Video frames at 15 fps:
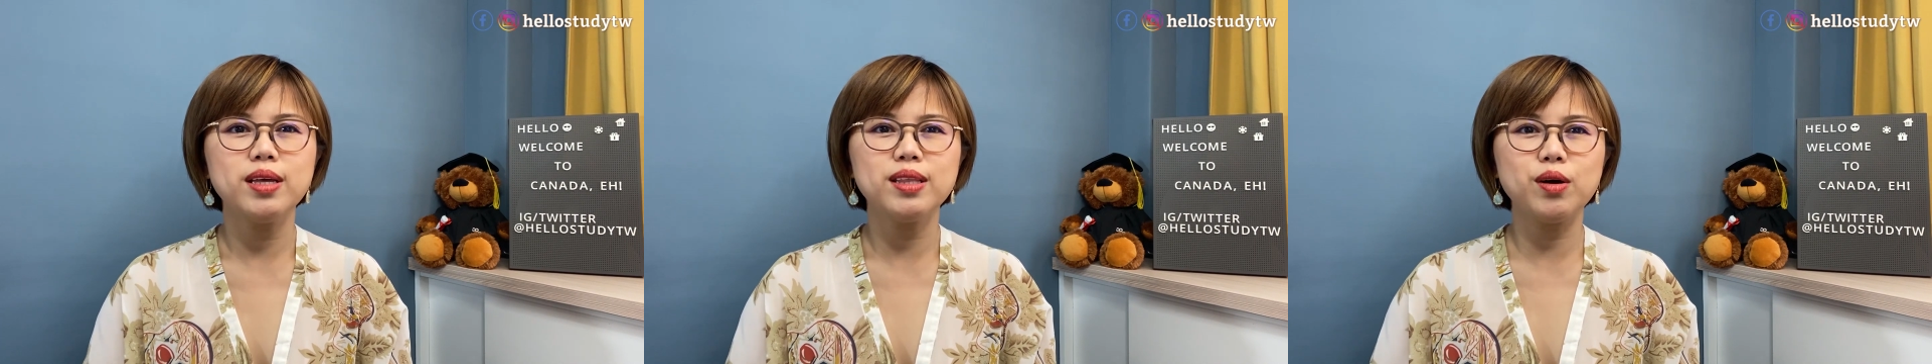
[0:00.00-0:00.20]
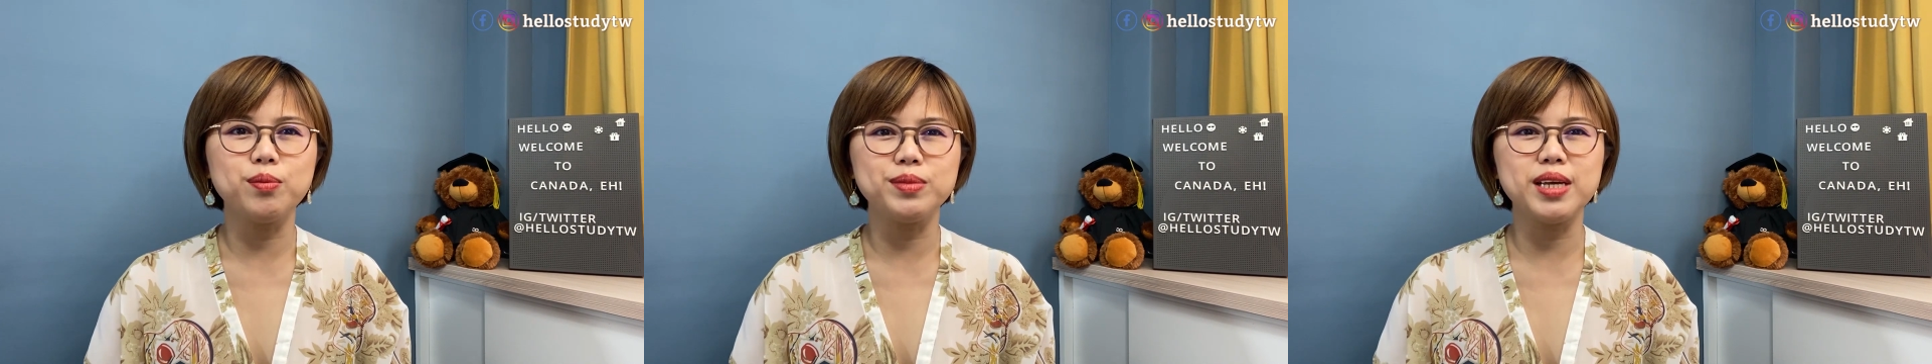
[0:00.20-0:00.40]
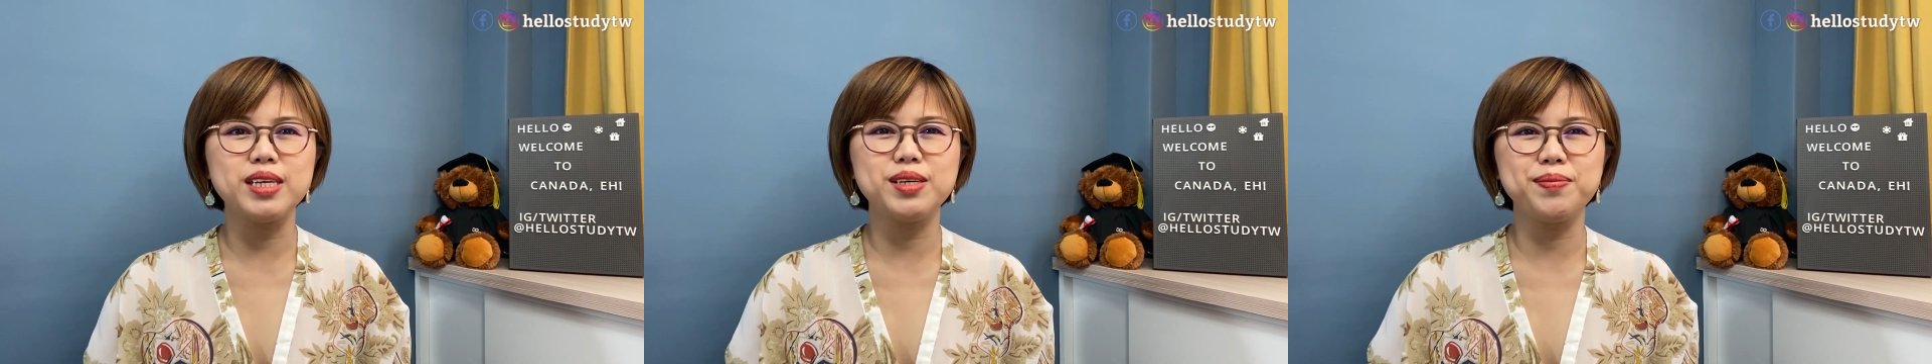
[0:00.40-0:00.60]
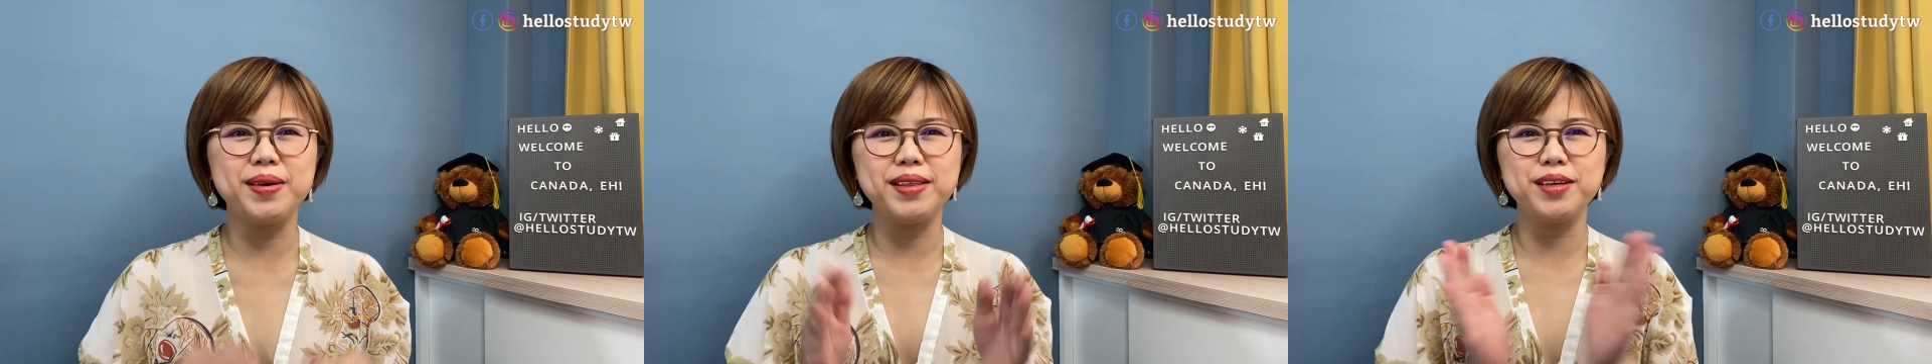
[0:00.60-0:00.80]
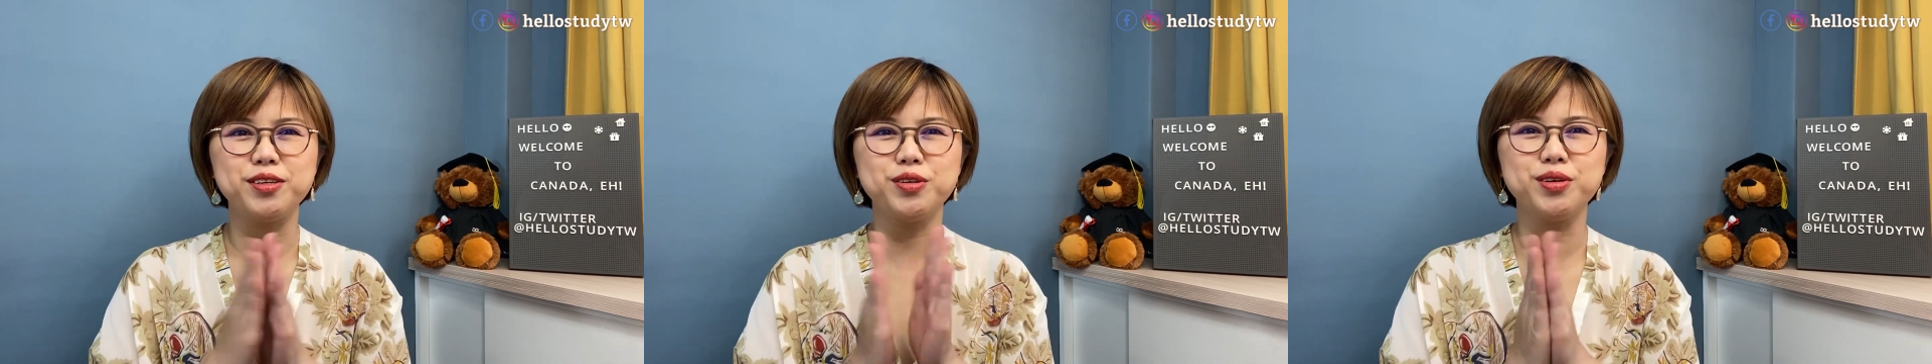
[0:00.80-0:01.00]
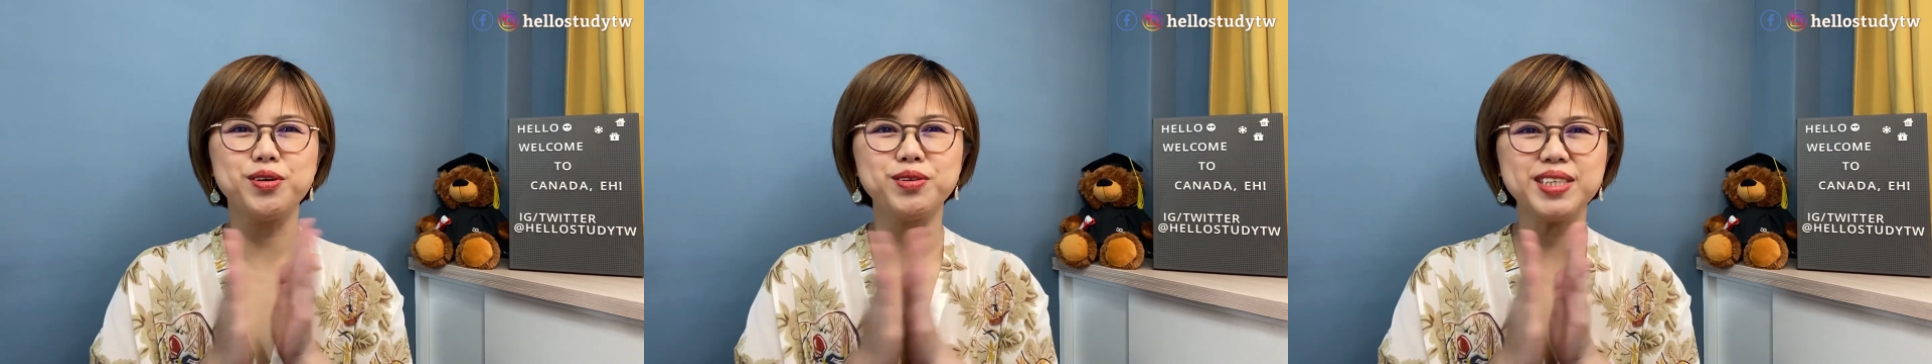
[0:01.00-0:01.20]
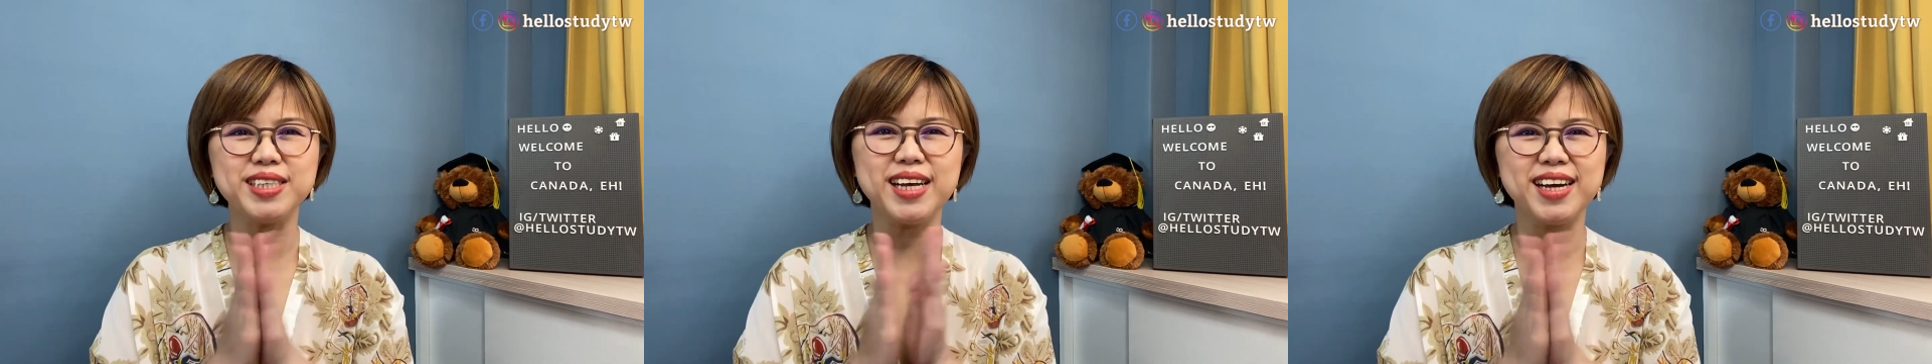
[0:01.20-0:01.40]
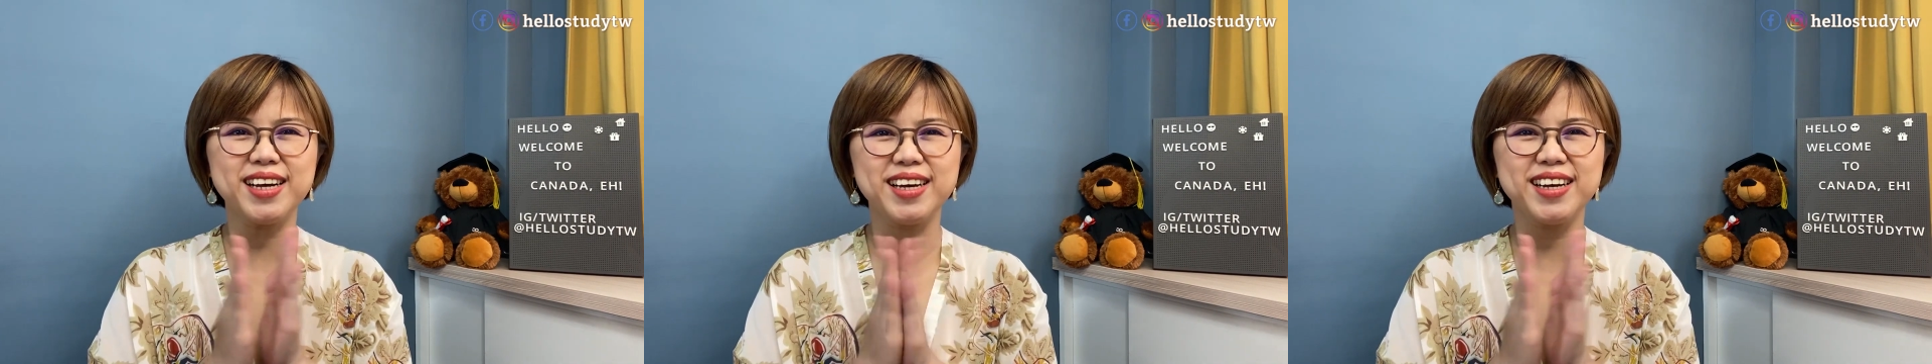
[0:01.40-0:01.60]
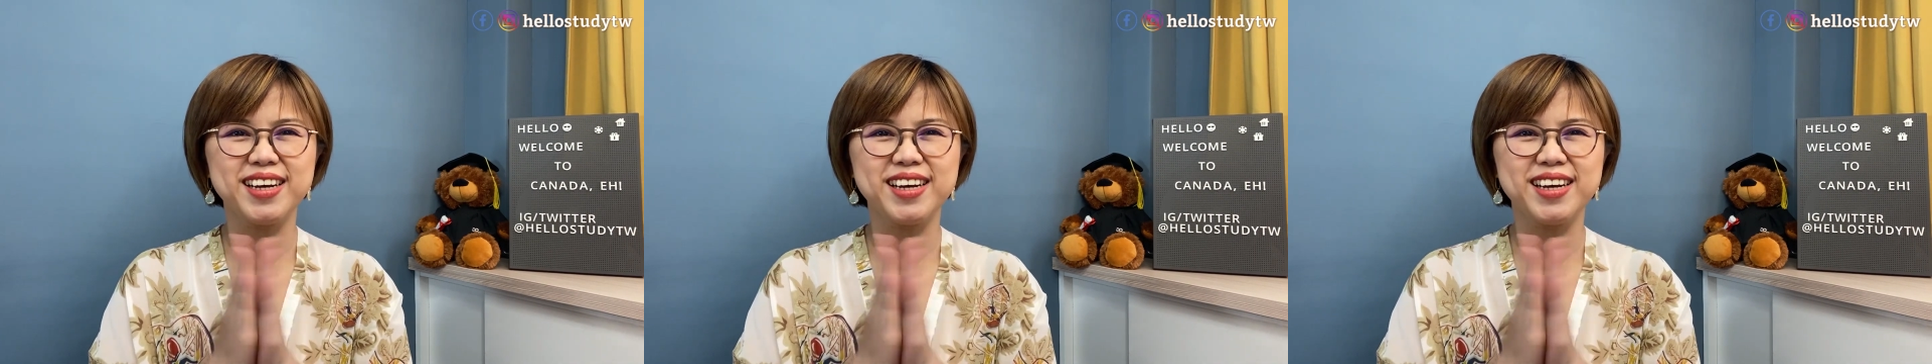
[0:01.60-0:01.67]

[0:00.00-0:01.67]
那我们在这边呢，就恭喜他。